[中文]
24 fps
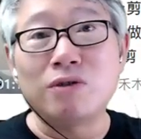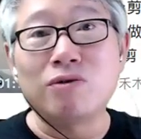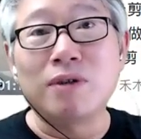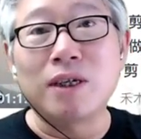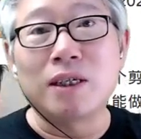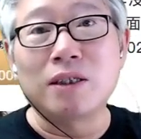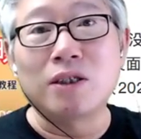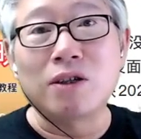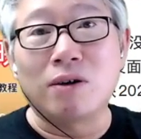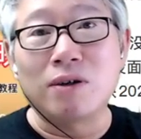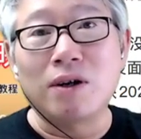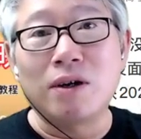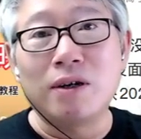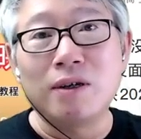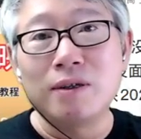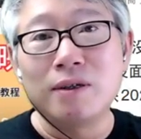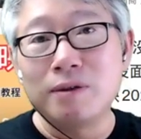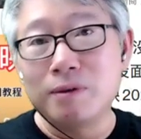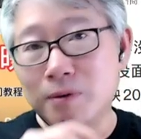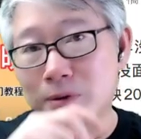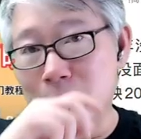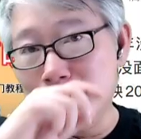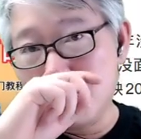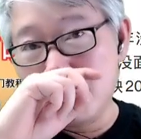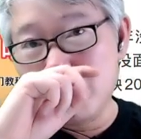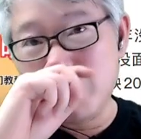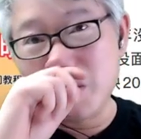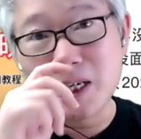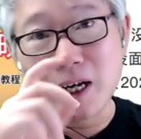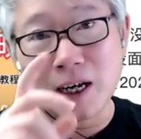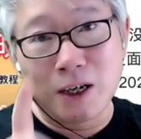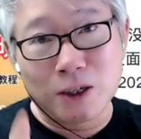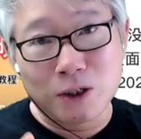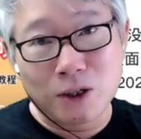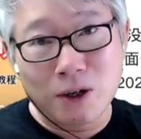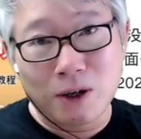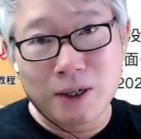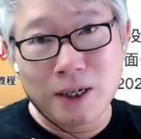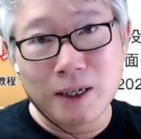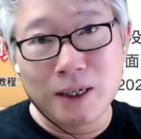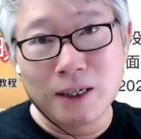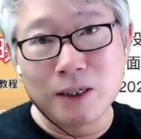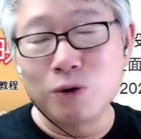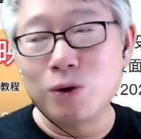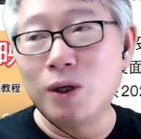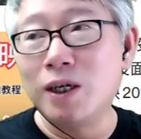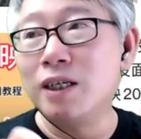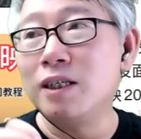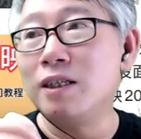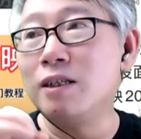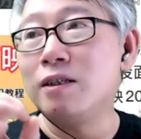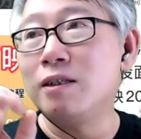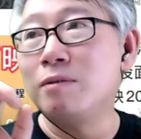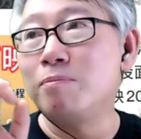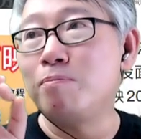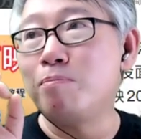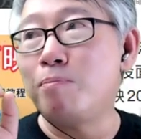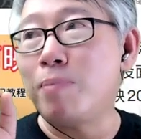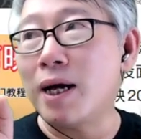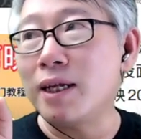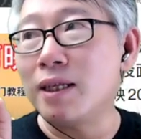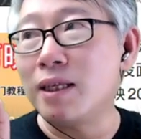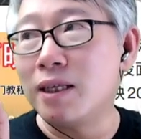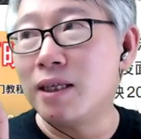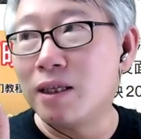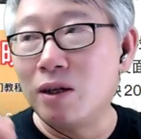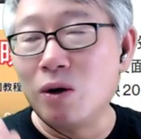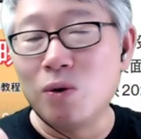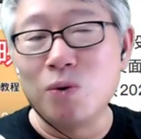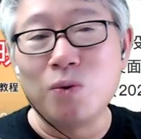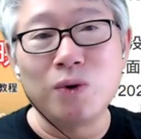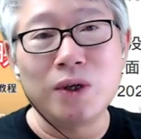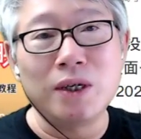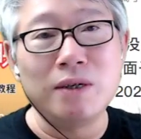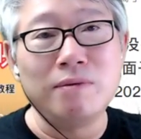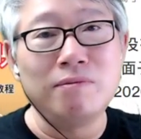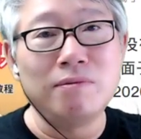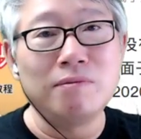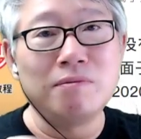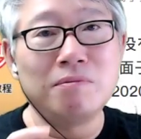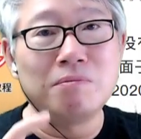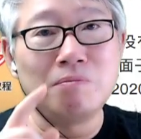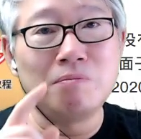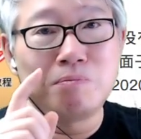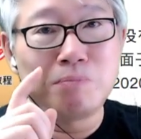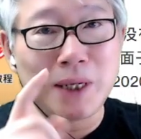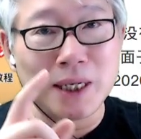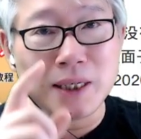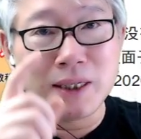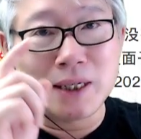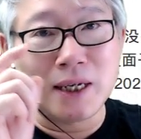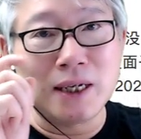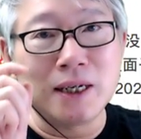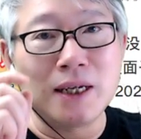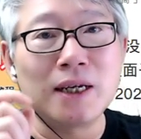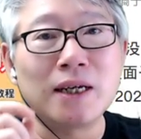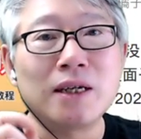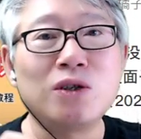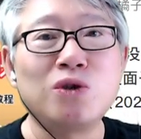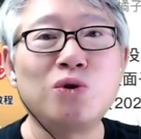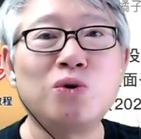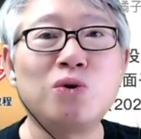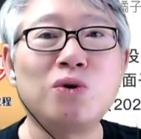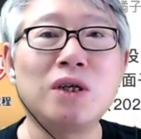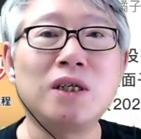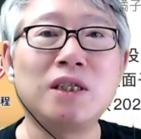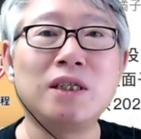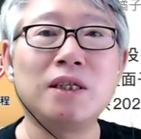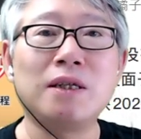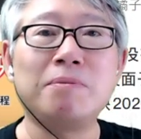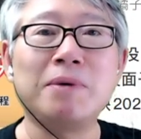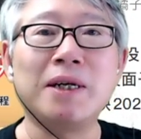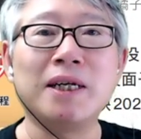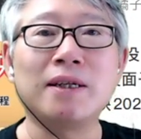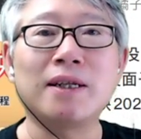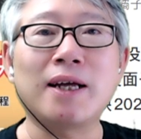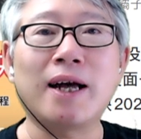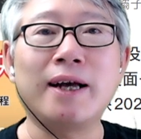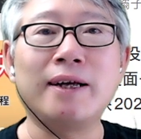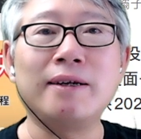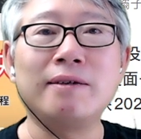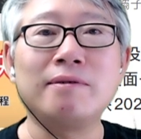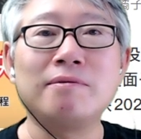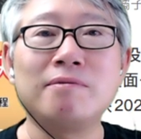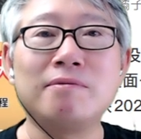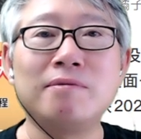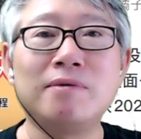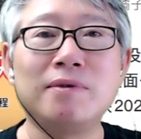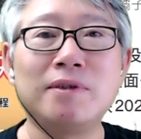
快速的找到我想要找的，所以把抖音变成了一个学习的平台，